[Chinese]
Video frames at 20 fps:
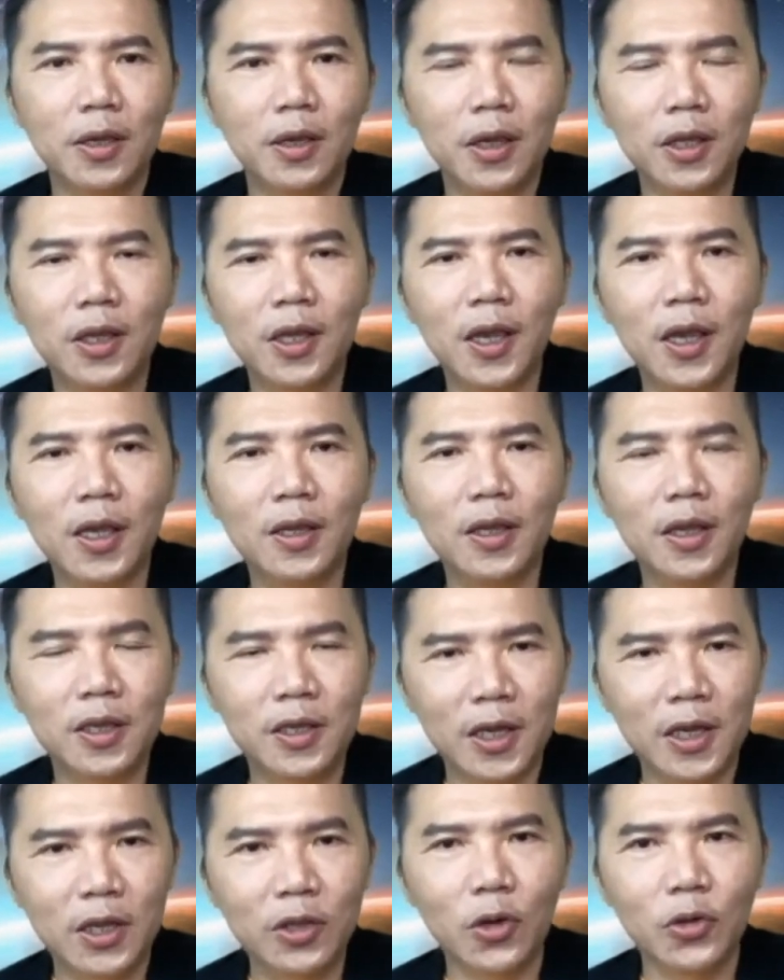一天一
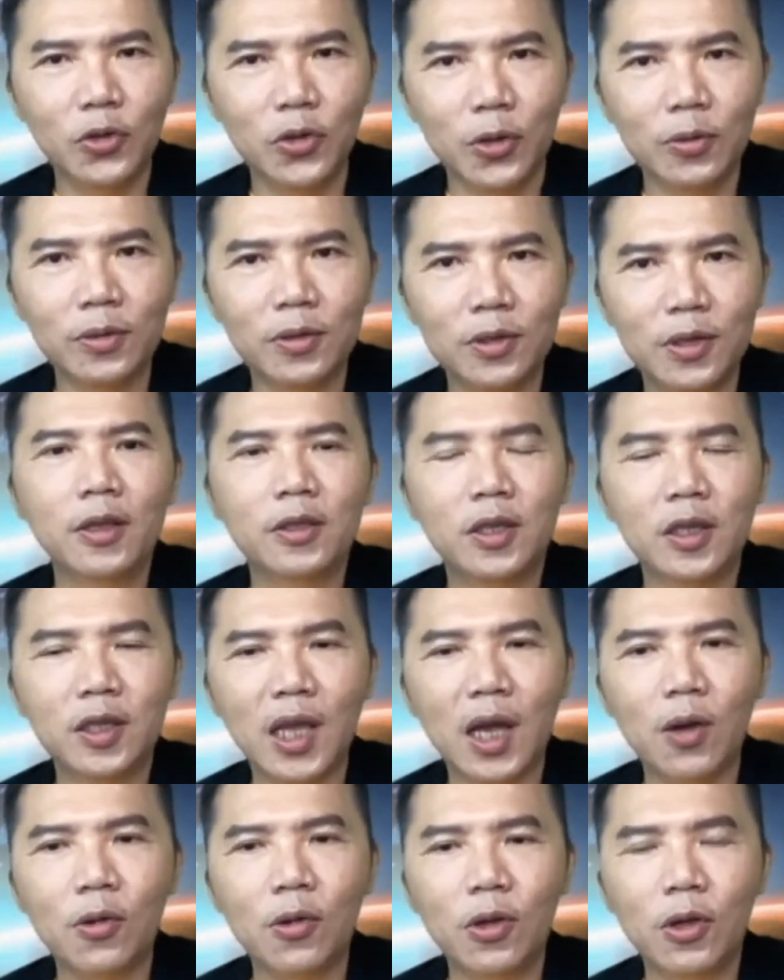千多宗，直
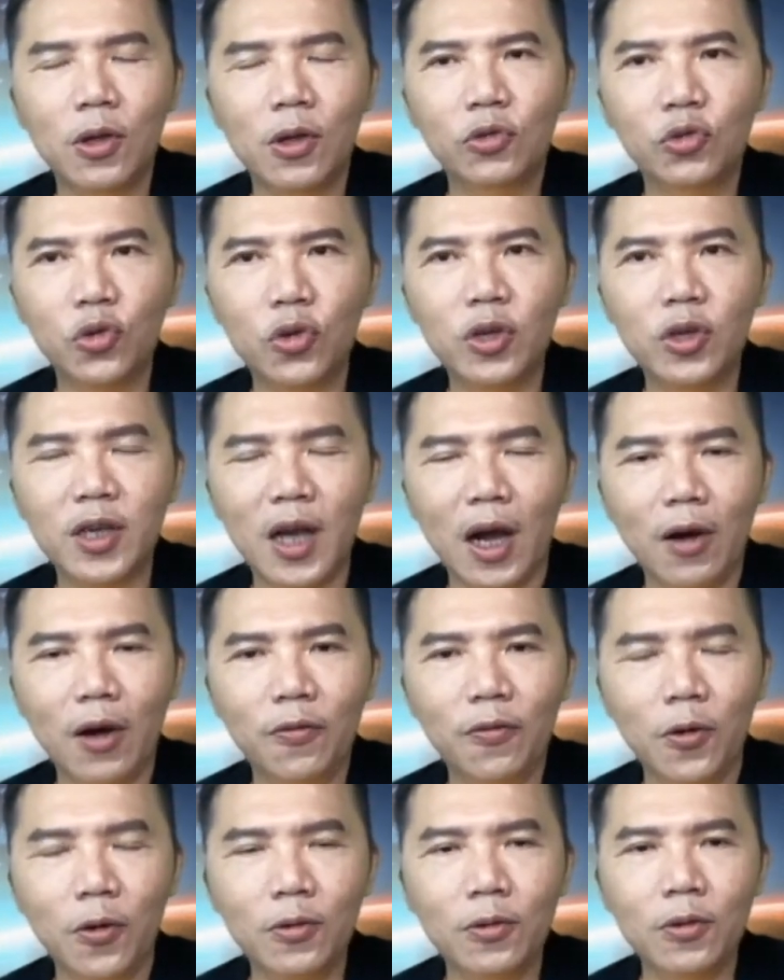到最
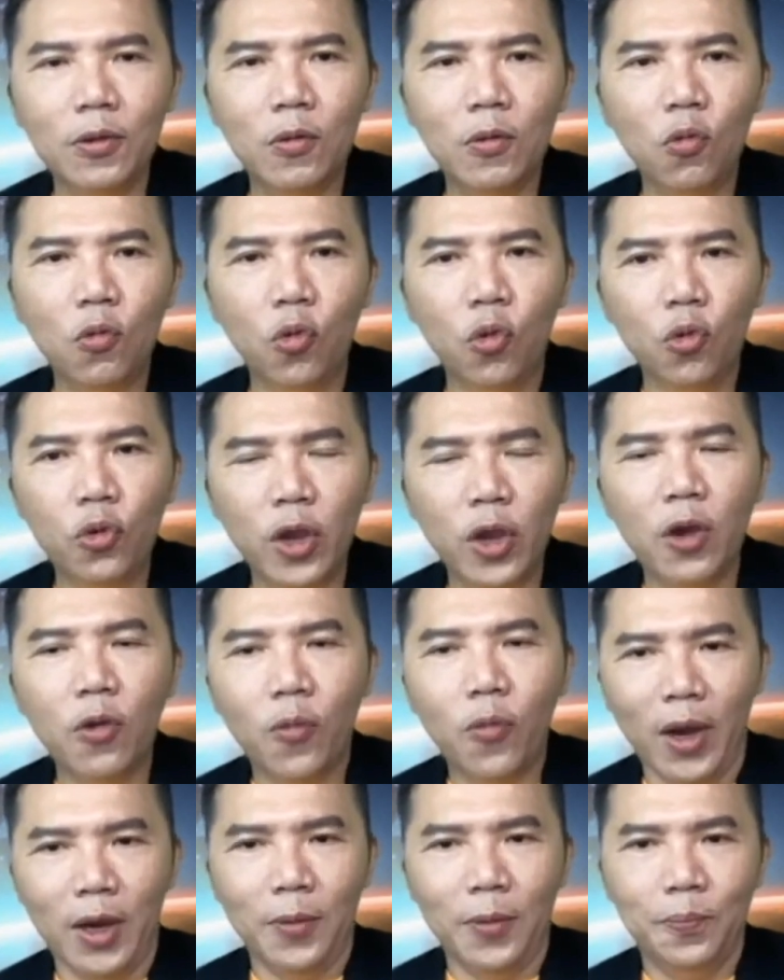高峰五月
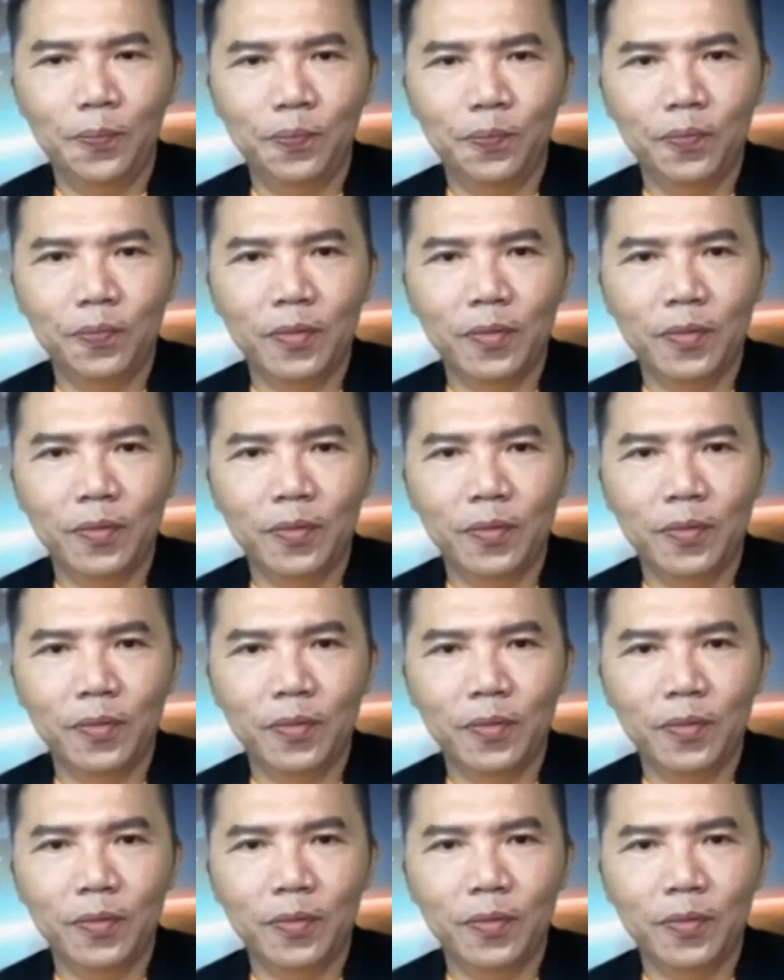尾，